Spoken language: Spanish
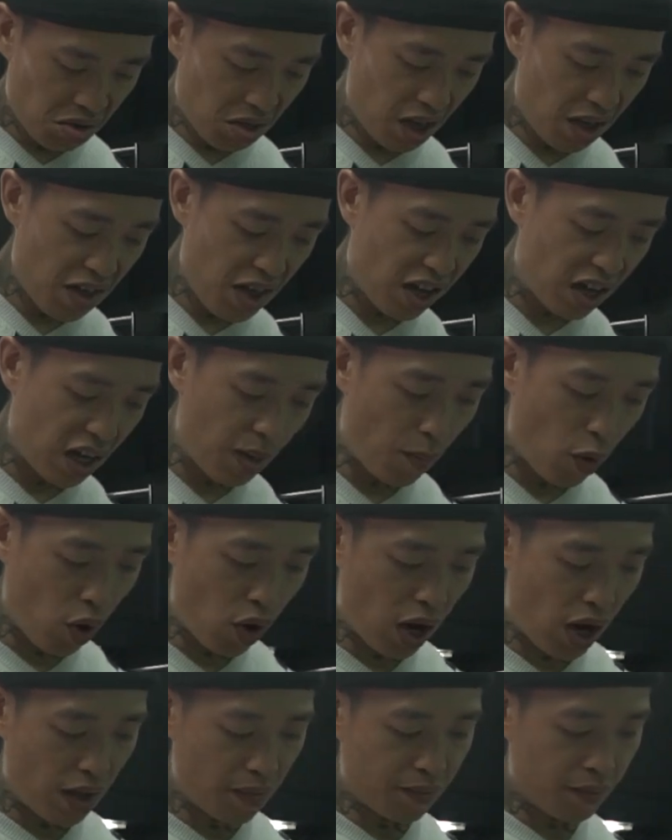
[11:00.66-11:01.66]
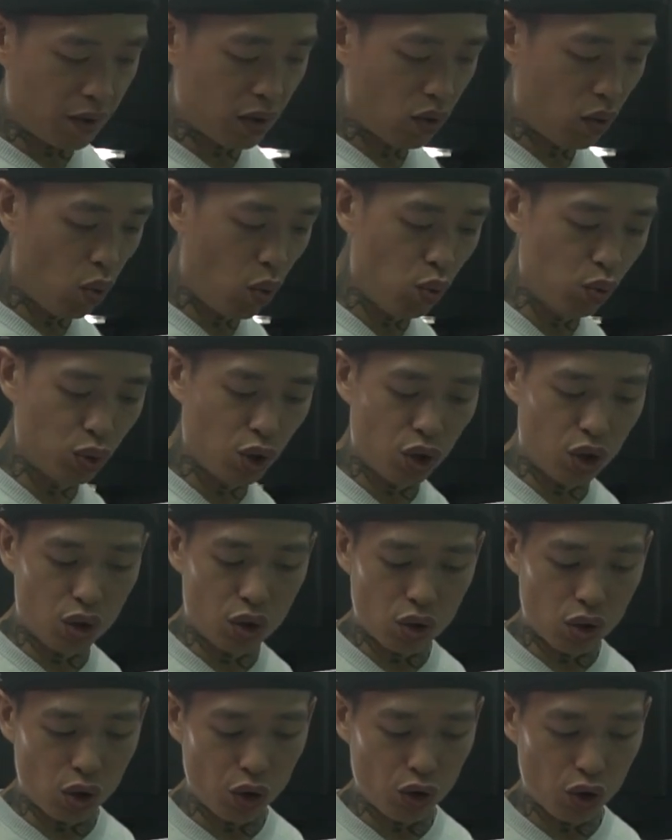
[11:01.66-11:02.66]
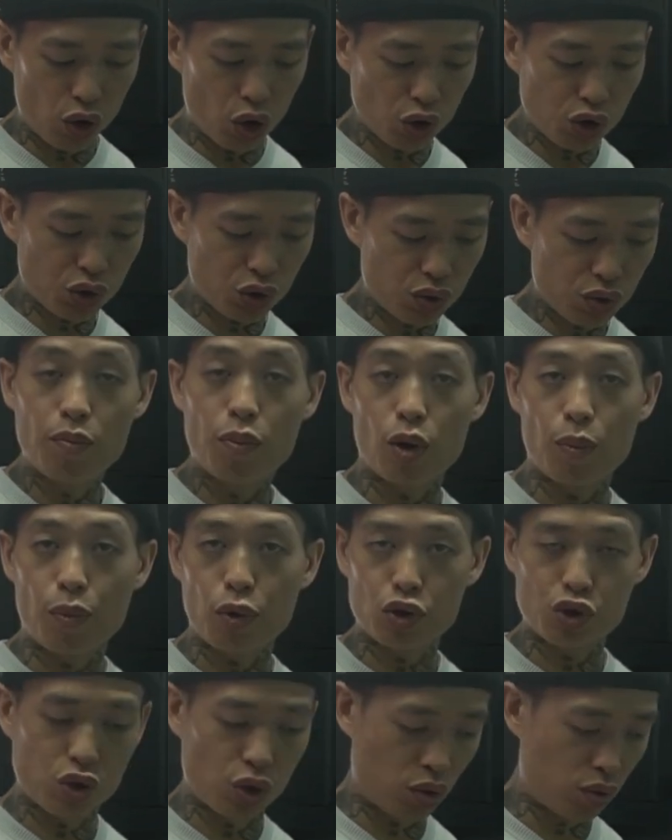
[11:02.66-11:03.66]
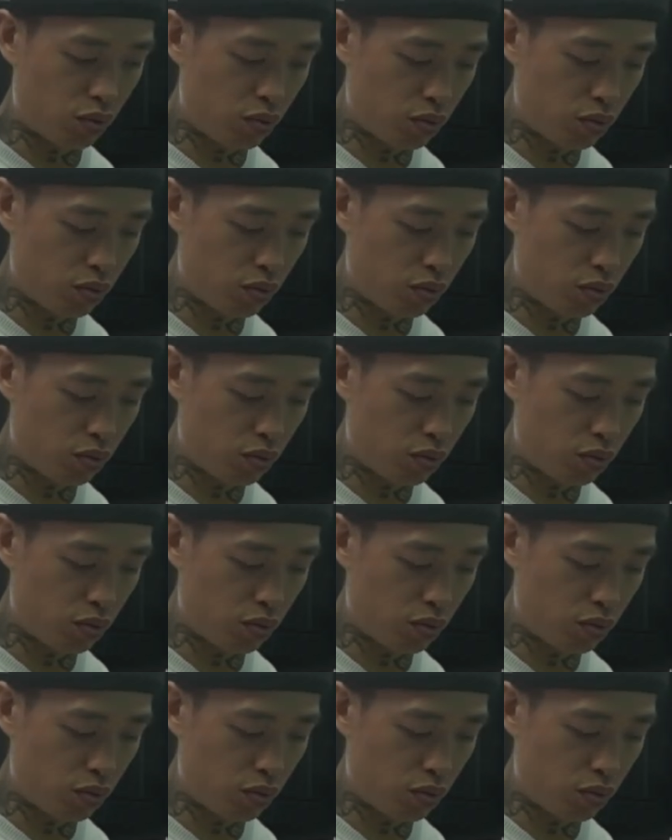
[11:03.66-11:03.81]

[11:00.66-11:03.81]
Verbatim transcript: La idea es que le pongan uno o dos por porción.